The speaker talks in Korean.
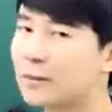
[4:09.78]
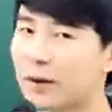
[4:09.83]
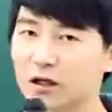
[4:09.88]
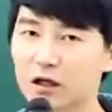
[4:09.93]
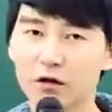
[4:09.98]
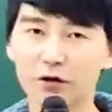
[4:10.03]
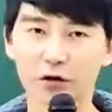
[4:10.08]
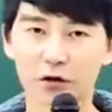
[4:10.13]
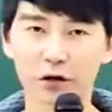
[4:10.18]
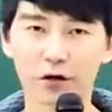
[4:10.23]

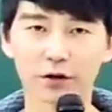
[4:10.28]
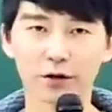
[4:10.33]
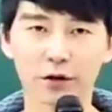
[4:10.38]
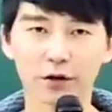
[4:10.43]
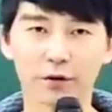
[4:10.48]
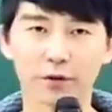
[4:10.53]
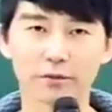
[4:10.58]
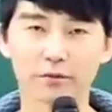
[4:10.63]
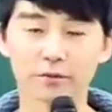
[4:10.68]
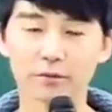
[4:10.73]
받아들여야 돼요.
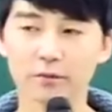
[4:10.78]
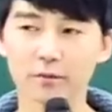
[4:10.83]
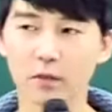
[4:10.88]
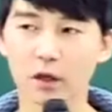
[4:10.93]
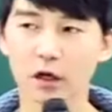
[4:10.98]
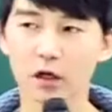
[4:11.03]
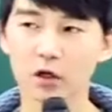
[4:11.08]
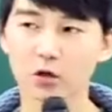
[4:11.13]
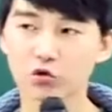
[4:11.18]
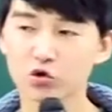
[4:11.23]

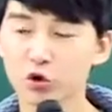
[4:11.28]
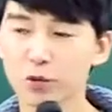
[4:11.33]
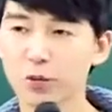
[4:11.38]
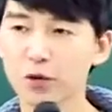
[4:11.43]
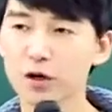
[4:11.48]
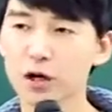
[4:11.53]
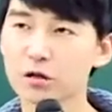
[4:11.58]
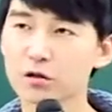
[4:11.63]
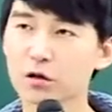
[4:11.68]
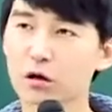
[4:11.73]

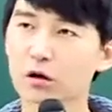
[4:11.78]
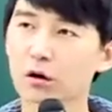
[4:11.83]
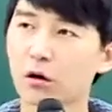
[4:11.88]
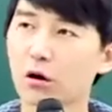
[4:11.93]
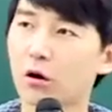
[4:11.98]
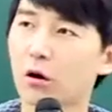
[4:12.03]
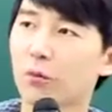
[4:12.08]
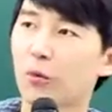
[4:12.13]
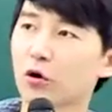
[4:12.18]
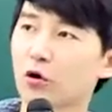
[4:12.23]
주변에서
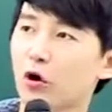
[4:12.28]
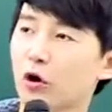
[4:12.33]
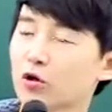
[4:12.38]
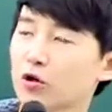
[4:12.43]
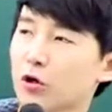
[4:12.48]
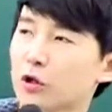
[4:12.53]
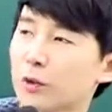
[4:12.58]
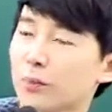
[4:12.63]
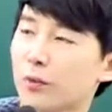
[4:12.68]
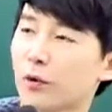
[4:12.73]
어 뭐 영어
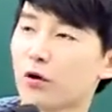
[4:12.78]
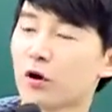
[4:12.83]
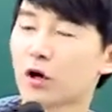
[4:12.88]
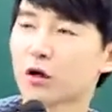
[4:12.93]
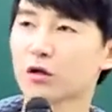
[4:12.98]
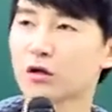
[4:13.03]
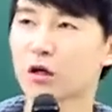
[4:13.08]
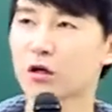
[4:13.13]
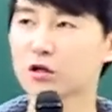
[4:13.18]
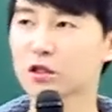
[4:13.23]

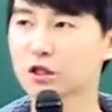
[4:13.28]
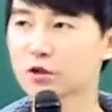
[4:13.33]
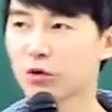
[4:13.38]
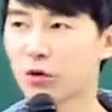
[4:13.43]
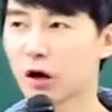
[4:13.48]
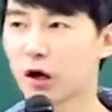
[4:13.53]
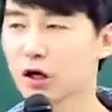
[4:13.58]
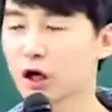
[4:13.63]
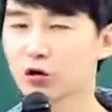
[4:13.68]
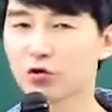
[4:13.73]
절대평가니까
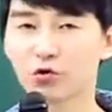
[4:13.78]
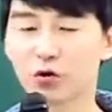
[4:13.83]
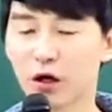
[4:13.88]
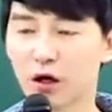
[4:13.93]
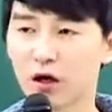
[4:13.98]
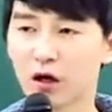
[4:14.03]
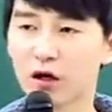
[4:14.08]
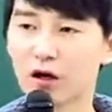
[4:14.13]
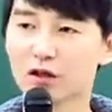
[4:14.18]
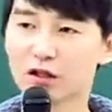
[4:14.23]
쉬워 안 해도
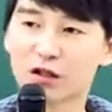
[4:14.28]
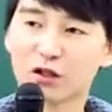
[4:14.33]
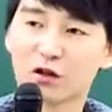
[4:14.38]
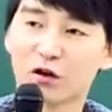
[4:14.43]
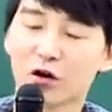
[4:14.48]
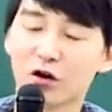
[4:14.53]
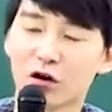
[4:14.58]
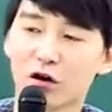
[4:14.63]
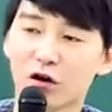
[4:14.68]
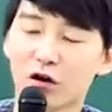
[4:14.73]
돼.
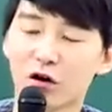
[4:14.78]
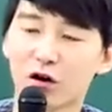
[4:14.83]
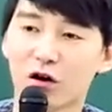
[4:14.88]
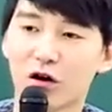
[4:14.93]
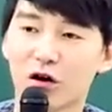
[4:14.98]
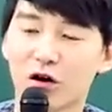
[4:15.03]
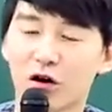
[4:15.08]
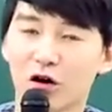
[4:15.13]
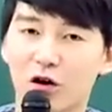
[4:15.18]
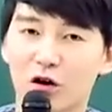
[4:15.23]

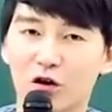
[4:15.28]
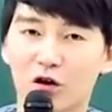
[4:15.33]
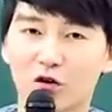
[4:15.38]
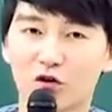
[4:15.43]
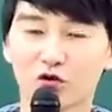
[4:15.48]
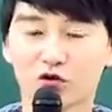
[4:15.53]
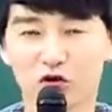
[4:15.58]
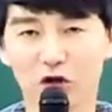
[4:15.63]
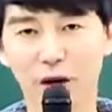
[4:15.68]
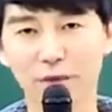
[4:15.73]
그거
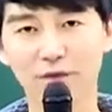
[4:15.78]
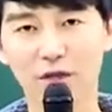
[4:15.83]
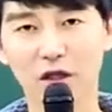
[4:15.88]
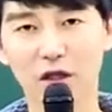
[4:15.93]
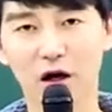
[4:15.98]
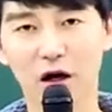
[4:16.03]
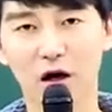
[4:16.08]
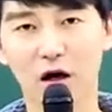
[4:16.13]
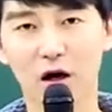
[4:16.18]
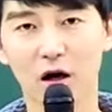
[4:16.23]

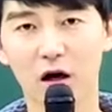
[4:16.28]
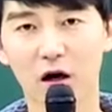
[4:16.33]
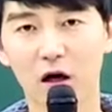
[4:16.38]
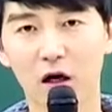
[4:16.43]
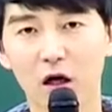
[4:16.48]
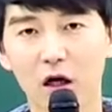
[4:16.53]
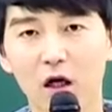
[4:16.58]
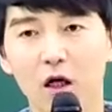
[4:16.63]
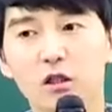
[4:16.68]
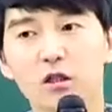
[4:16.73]
구랍니다.
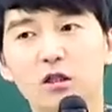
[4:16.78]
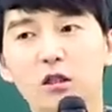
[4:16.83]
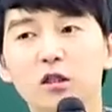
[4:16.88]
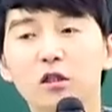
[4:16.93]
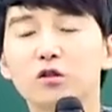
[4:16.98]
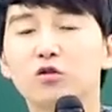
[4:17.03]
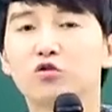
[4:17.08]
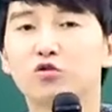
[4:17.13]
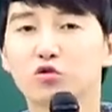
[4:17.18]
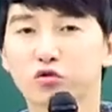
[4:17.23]

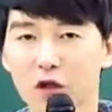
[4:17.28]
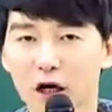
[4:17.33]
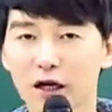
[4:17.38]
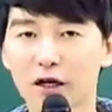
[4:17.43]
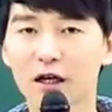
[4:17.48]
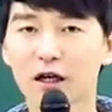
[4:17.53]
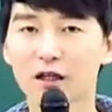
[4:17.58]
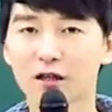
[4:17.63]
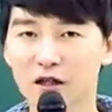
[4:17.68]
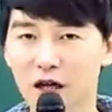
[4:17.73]
그
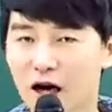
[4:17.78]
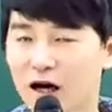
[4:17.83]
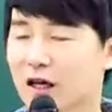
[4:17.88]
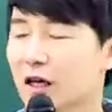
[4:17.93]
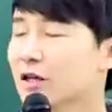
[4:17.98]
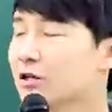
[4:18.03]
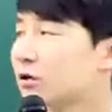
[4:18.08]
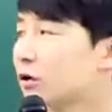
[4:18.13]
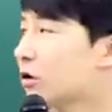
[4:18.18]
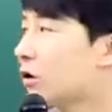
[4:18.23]
구라에
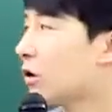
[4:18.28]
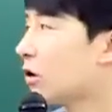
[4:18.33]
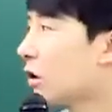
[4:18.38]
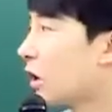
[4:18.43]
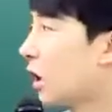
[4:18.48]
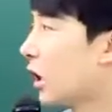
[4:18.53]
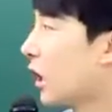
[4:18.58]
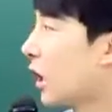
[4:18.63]
당해서